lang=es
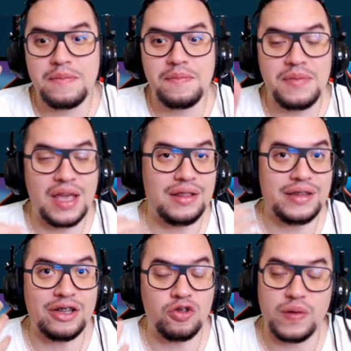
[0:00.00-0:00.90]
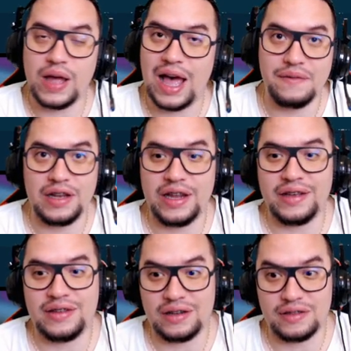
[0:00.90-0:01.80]
mientras su habilidad
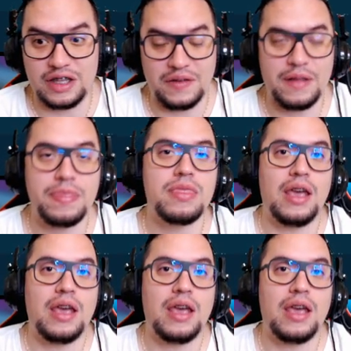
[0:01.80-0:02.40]
está activa.